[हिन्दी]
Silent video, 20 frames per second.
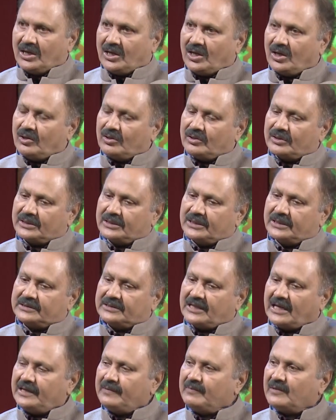और
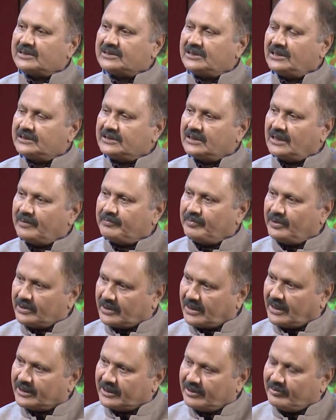तालीम का सिलसिला फिर
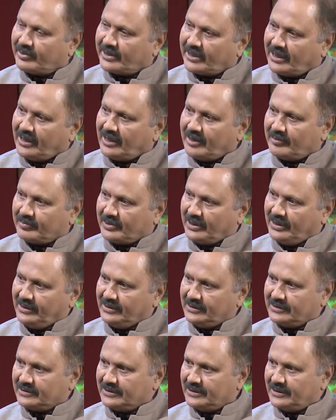आगे बढ़ा आपका
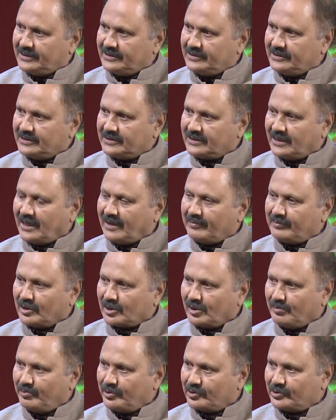कि जिस तरह आपने
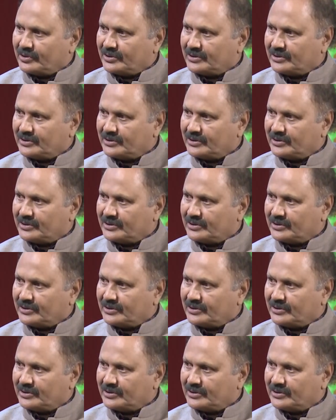कंप्यूटर